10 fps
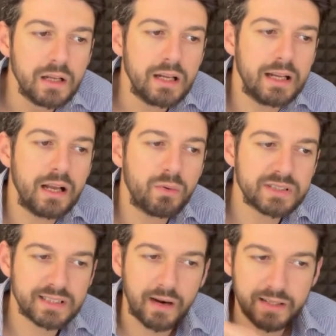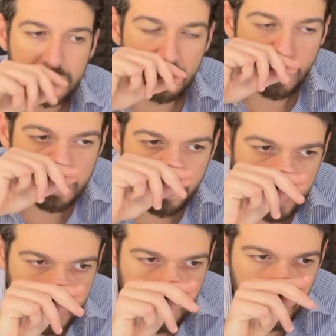eh, quest'anno è stato molto
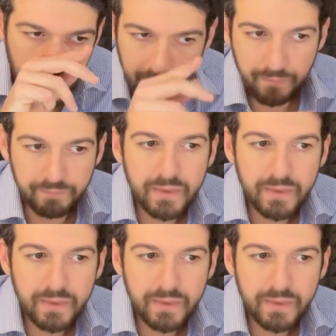particolare.